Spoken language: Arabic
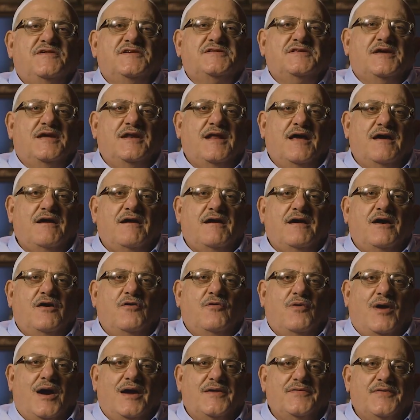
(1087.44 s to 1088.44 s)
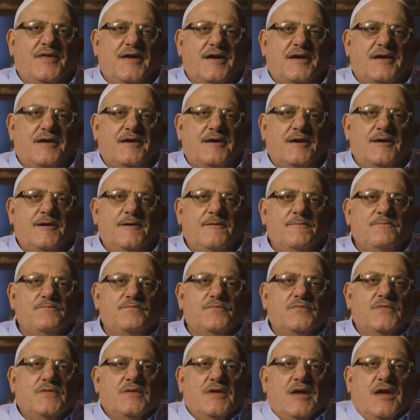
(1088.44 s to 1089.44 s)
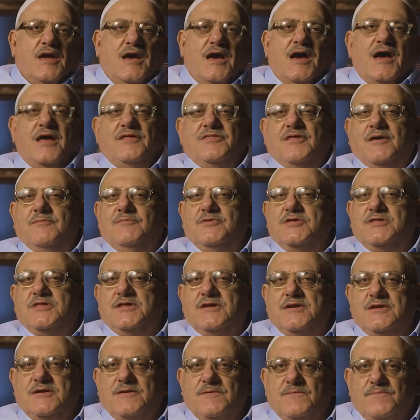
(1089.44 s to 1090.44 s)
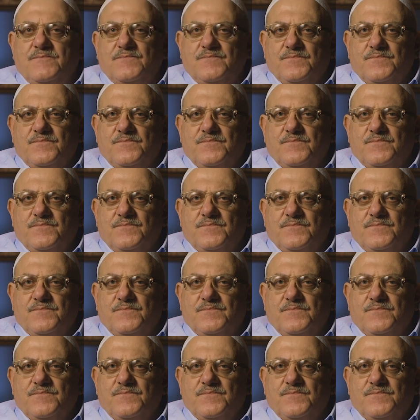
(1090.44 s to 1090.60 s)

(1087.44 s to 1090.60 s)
فتلقى وعدك هذا مثل